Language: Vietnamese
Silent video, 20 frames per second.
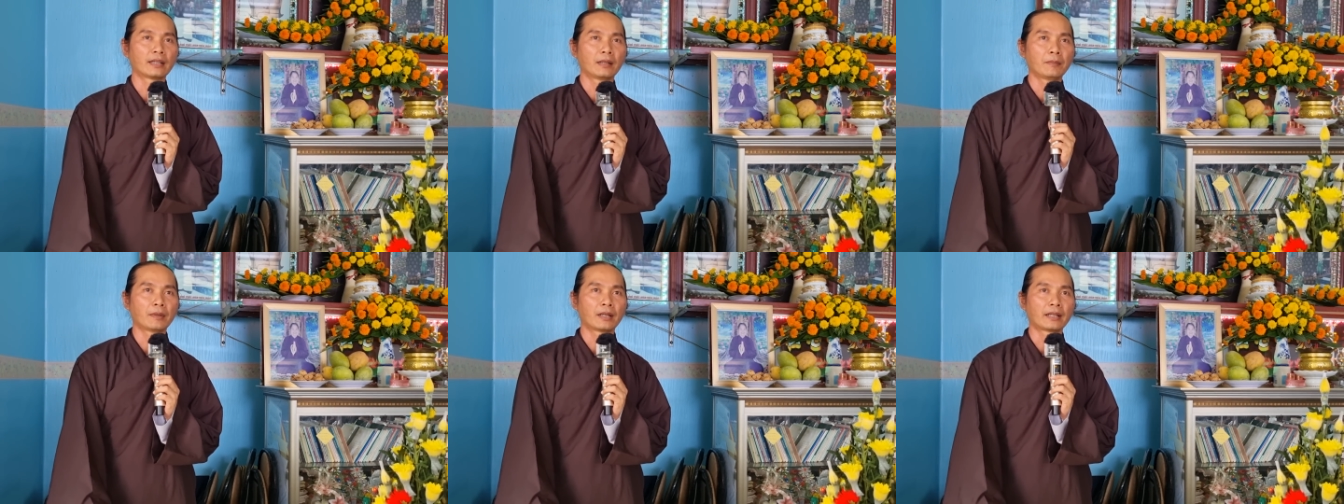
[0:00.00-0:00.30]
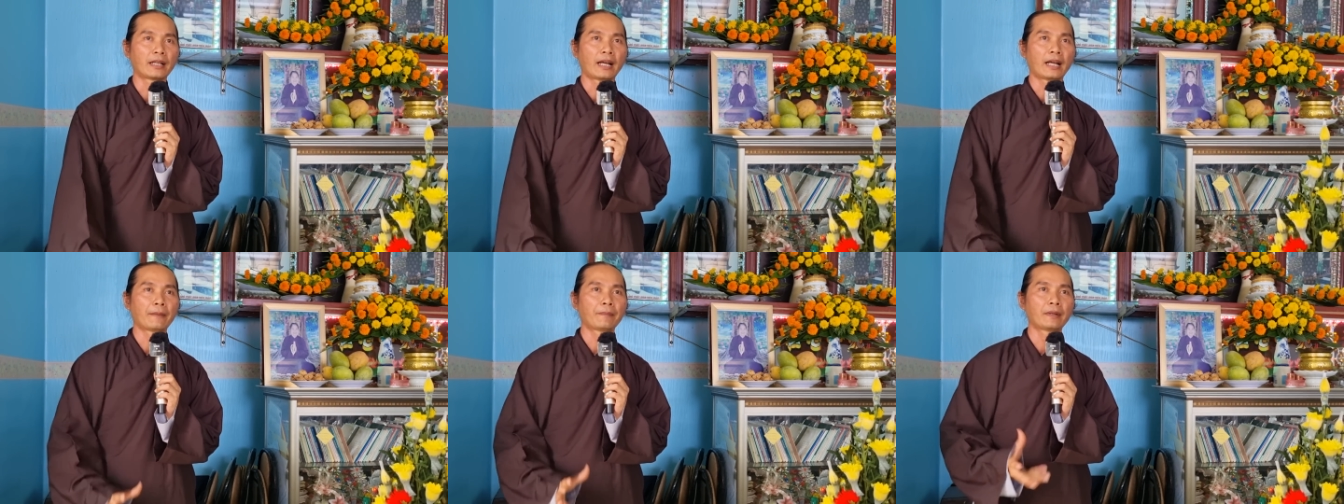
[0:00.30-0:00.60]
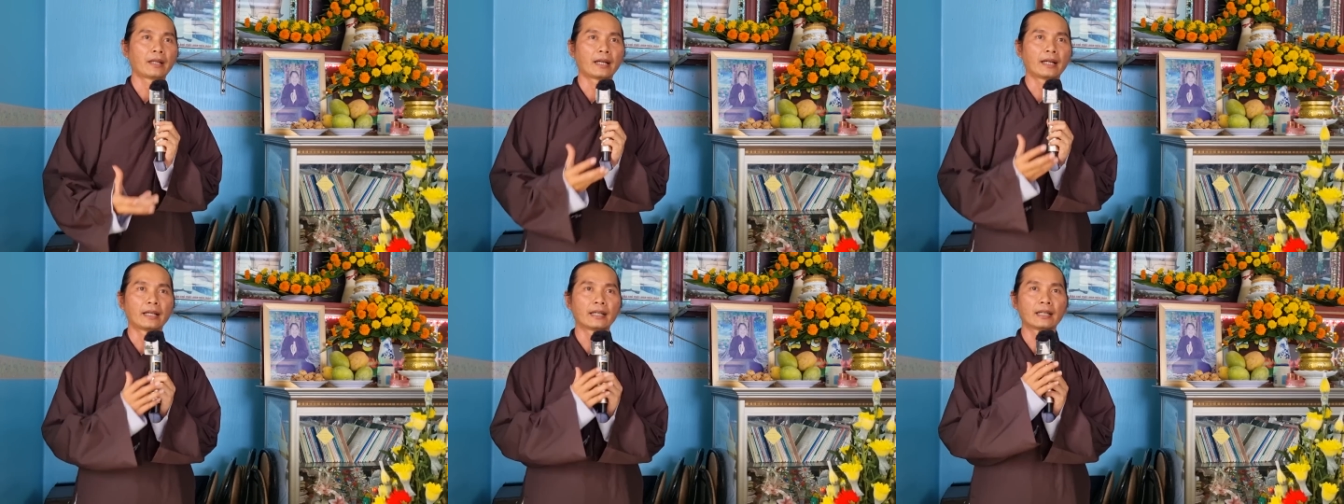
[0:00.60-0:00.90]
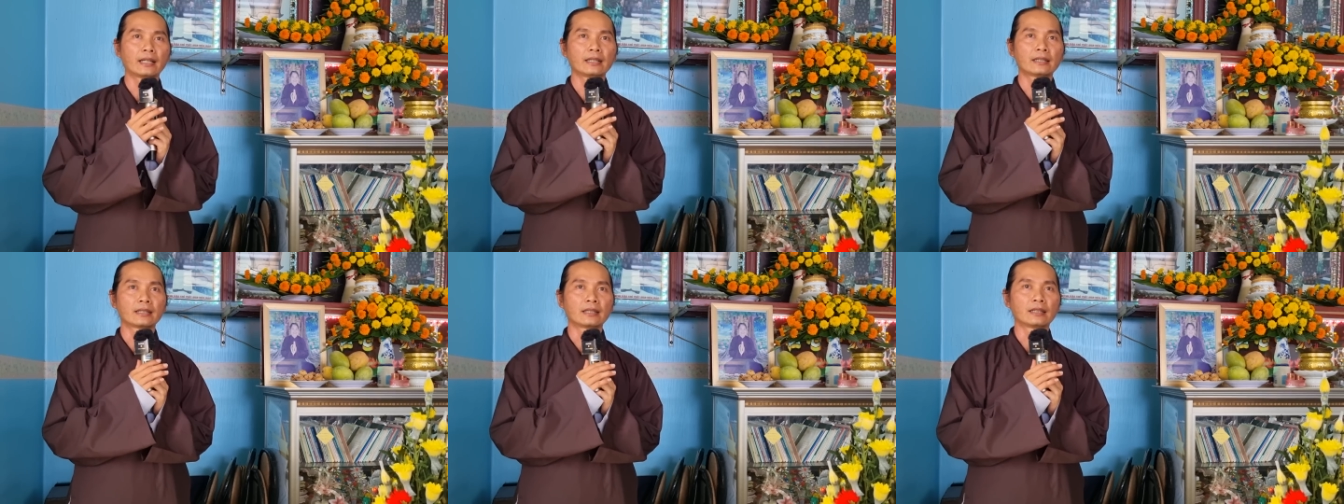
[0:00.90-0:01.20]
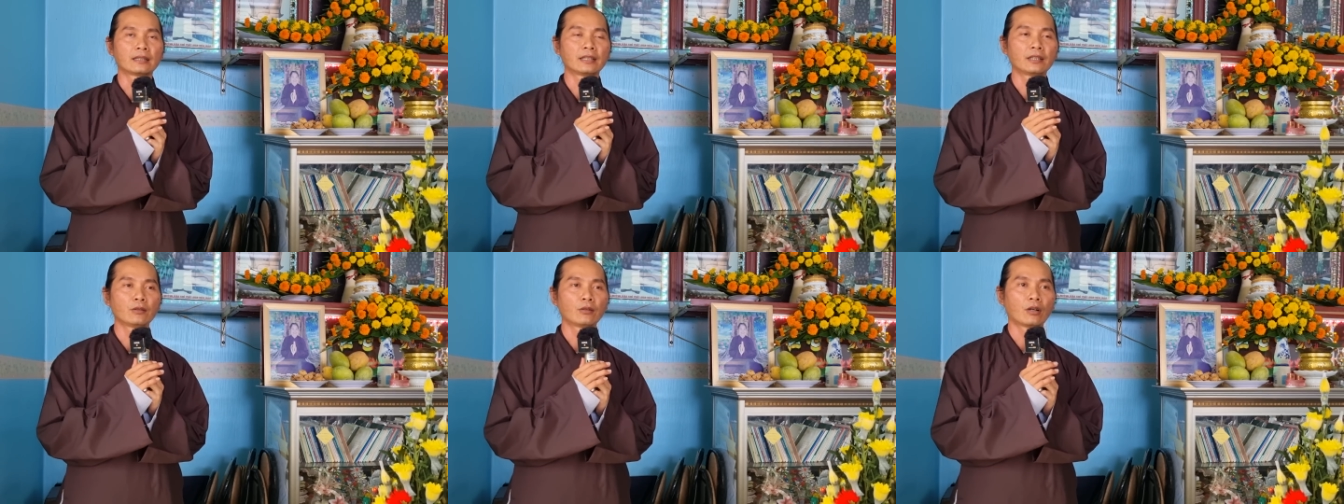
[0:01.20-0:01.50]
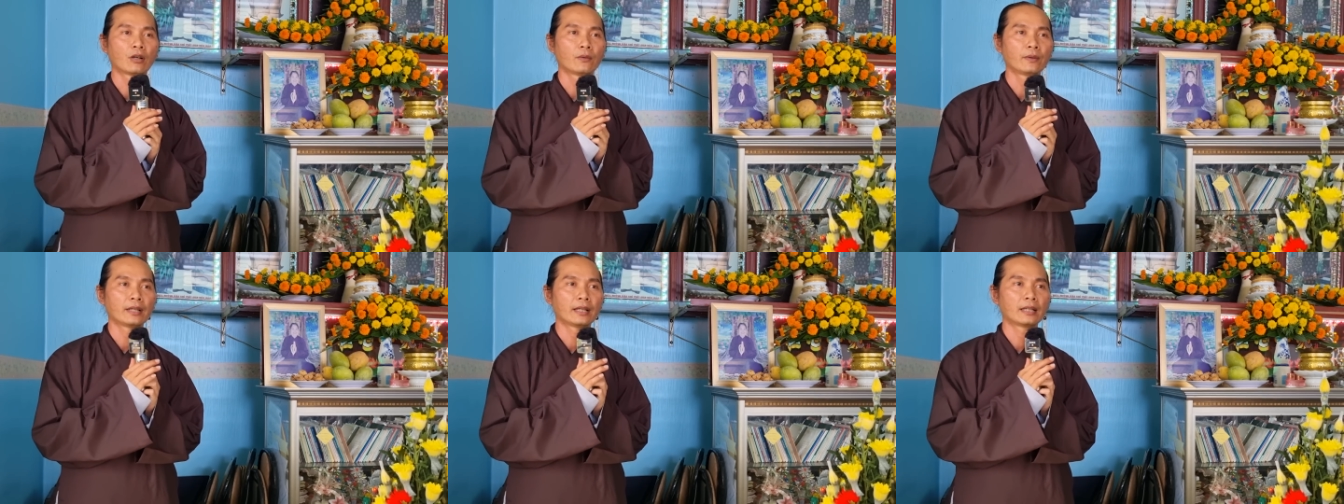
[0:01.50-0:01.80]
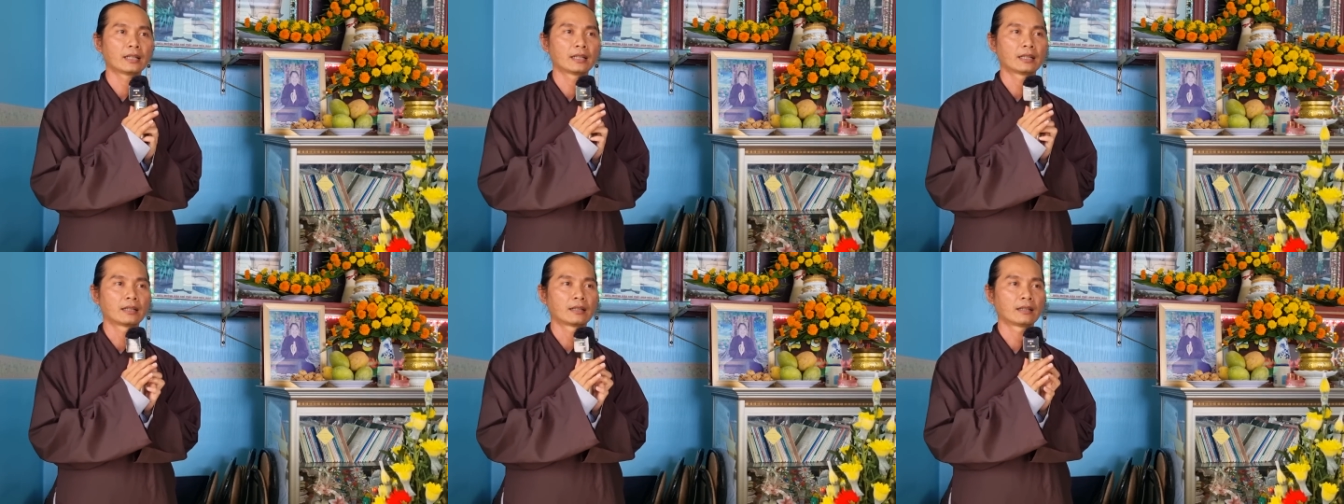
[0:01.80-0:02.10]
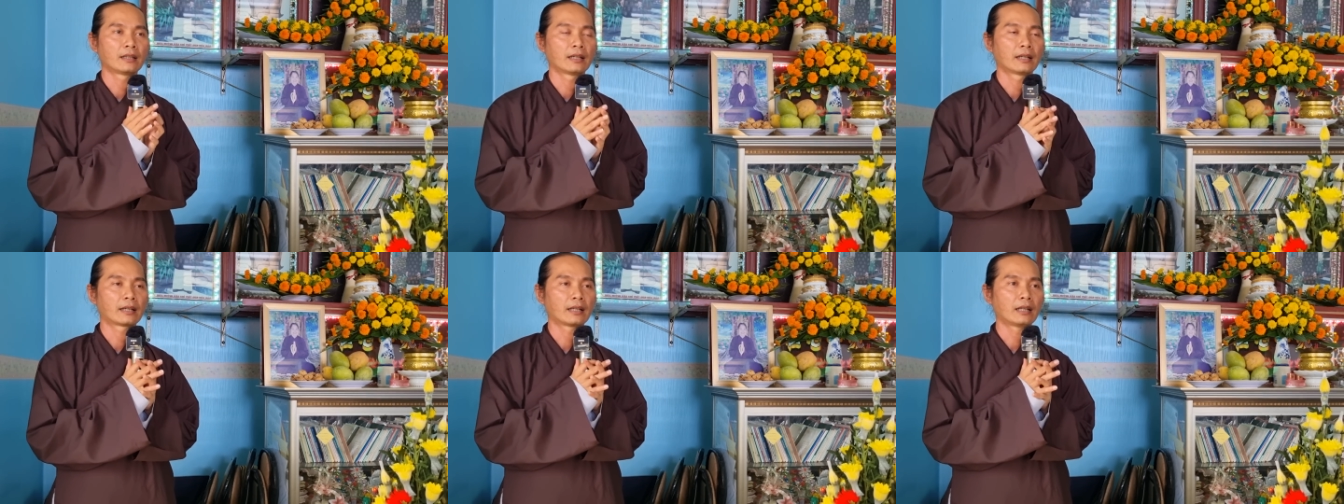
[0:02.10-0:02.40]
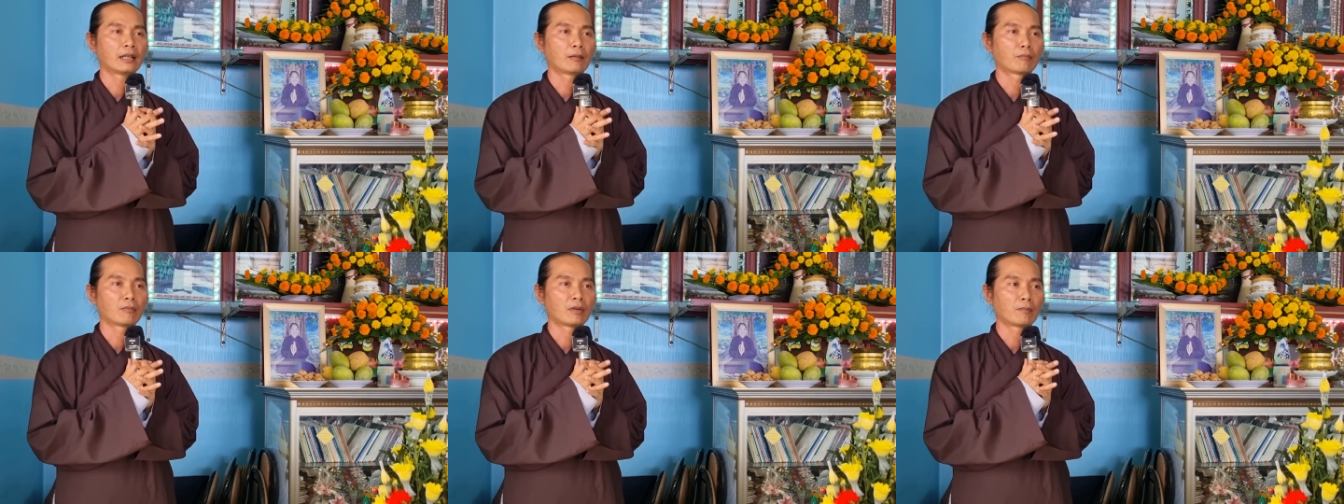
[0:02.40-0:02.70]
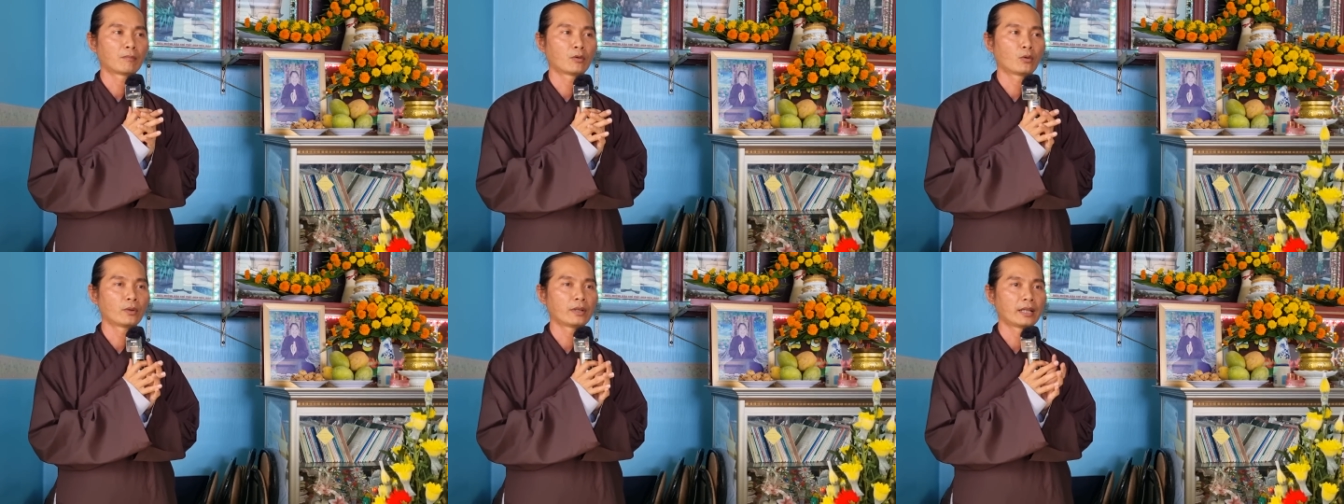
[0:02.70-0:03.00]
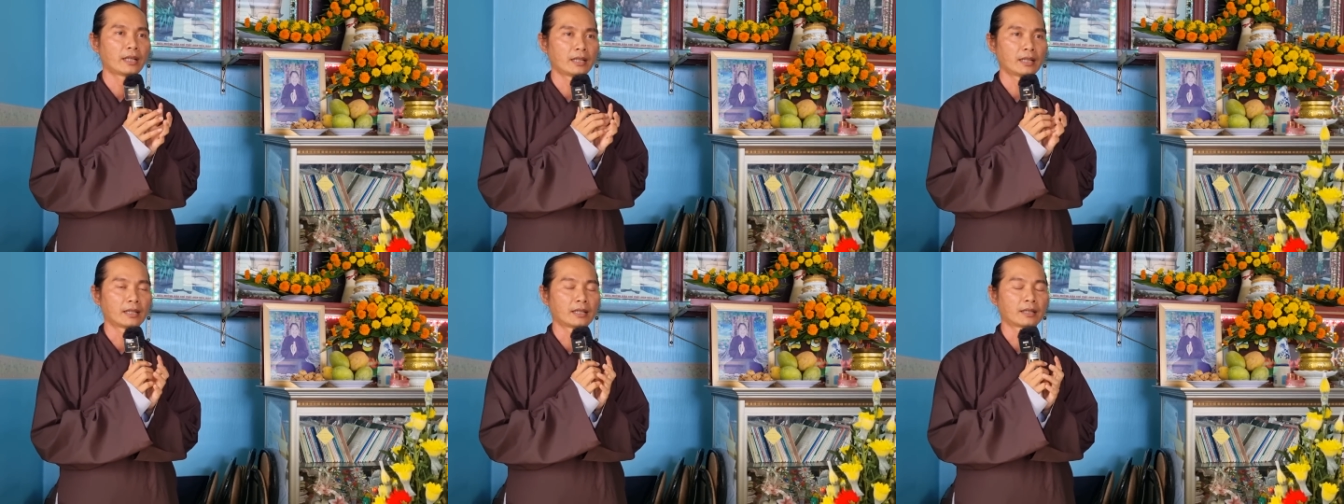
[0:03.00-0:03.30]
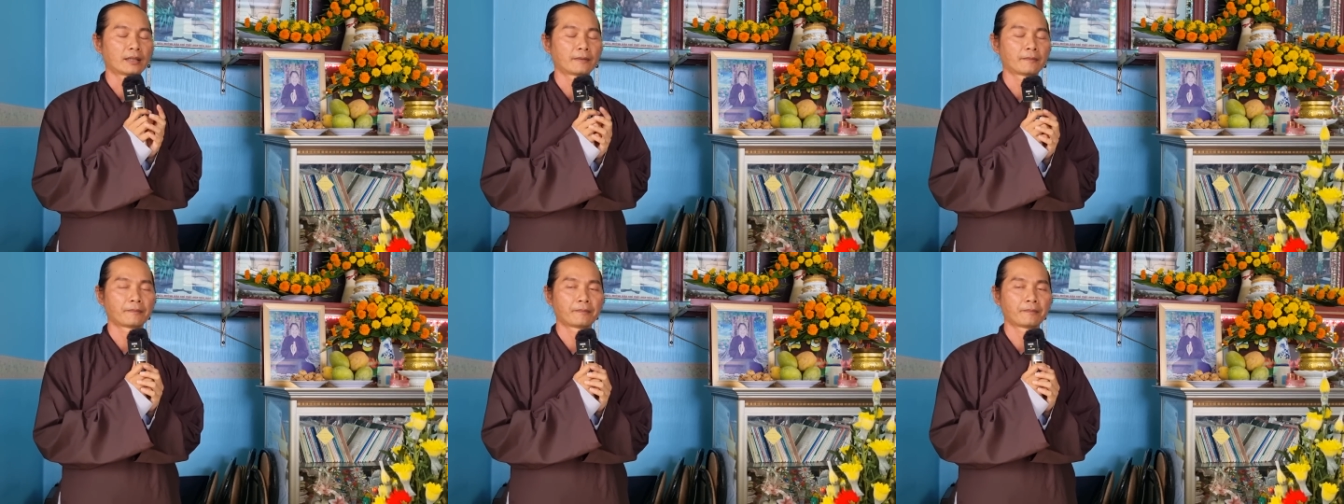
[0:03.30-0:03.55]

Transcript: để mà đáp lại cái sự chiếu cố của gia đình và cái lòng mong muốn của gia đình.